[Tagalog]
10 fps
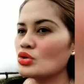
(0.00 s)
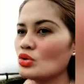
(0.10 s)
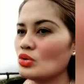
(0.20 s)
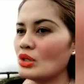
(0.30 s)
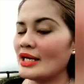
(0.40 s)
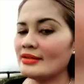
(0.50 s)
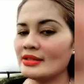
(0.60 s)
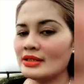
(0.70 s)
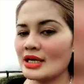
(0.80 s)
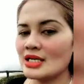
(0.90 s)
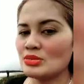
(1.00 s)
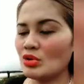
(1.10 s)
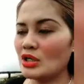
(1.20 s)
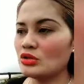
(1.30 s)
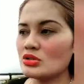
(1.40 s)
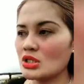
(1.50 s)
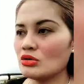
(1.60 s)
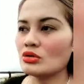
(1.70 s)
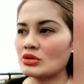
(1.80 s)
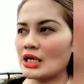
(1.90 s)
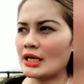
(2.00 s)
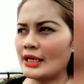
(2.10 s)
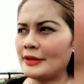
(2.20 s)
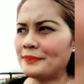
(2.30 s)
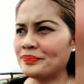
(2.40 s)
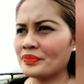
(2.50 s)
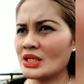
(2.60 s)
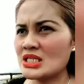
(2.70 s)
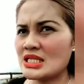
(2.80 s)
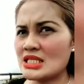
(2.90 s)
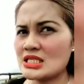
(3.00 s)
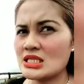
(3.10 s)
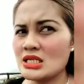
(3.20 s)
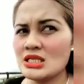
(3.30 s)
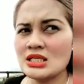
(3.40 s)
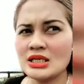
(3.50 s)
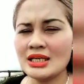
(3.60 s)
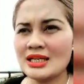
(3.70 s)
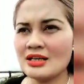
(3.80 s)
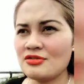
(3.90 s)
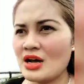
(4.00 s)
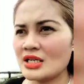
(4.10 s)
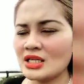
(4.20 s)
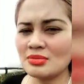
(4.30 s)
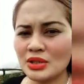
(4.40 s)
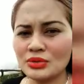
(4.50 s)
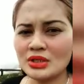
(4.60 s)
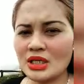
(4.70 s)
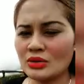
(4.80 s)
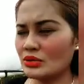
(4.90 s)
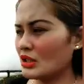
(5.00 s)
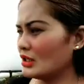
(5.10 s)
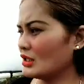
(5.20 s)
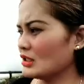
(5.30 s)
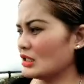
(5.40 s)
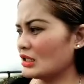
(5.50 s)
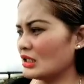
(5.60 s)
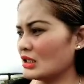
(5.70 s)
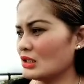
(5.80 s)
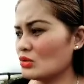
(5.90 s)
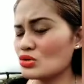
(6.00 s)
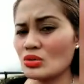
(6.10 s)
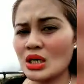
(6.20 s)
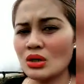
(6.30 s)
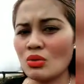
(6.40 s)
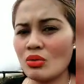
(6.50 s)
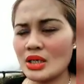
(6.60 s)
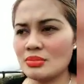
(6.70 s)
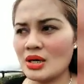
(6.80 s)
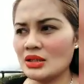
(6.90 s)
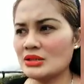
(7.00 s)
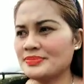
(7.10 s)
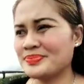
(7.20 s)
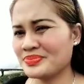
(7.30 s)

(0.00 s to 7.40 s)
so later guys moadto siguro ta kay since kanang foggy manggod karon kanang di ka nagkusog ang uwan ba